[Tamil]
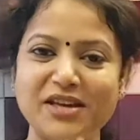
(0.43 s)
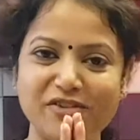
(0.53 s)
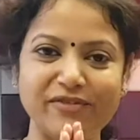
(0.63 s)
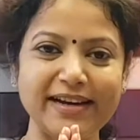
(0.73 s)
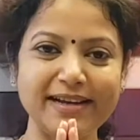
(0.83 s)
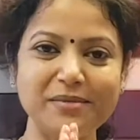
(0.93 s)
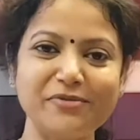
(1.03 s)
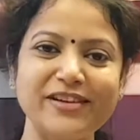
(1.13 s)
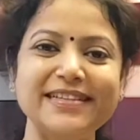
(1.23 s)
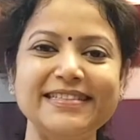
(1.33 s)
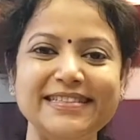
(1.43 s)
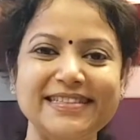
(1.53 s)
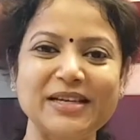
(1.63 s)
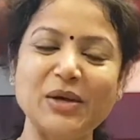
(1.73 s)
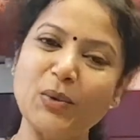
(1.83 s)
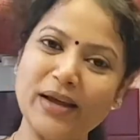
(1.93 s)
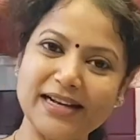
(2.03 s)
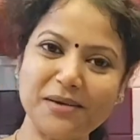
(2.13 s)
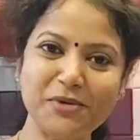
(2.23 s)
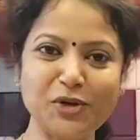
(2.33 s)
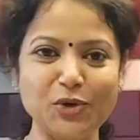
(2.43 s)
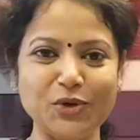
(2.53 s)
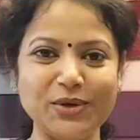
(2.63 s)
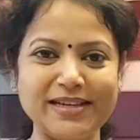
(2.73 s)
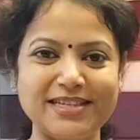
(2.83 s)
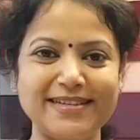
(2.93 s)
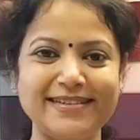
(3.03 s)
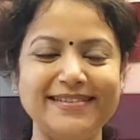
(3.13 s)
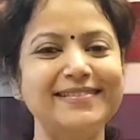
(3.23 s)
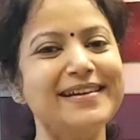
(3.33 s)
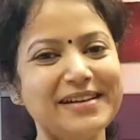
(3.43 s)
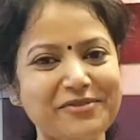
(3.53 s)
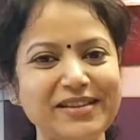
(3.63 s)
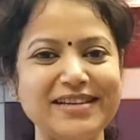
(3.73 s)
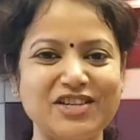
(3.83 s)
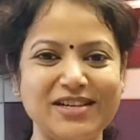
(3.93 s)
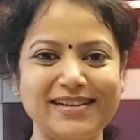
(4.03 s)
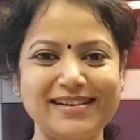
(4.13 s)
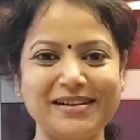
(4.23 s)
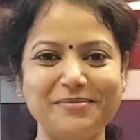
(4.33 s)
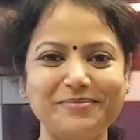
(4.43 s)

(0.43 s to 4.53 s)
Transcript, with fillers: வணக்கம் ஃப்ரெண்ட்ஸ் வெல்கம் டு குக்கு கிச்சன் நான் கவிதா சங்கர் ராம்